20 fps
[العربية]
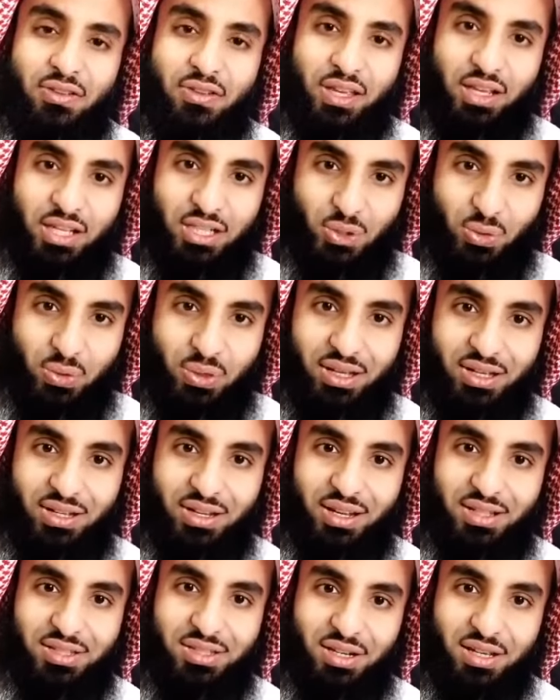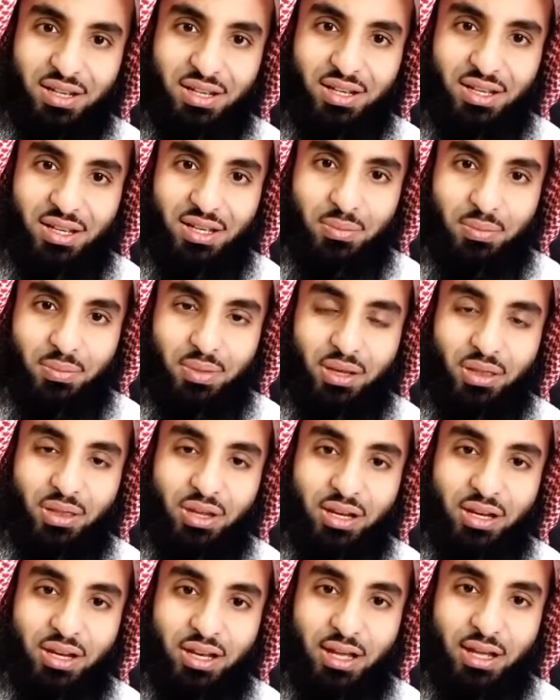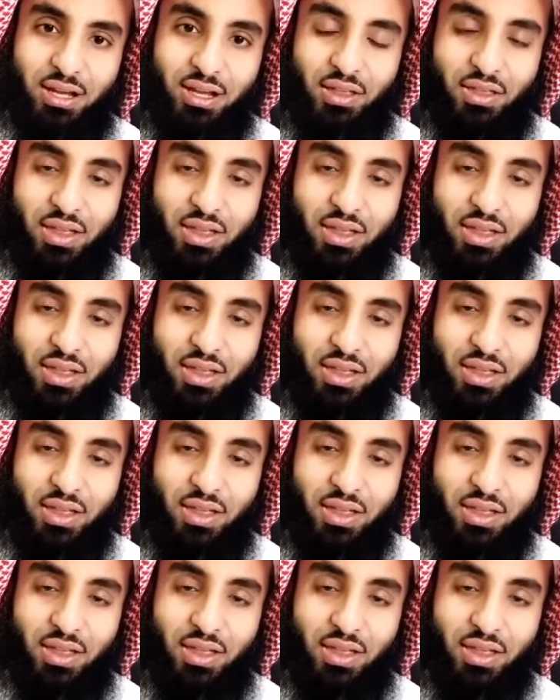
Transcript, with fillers: فيحصل له الأجرين بإذن الله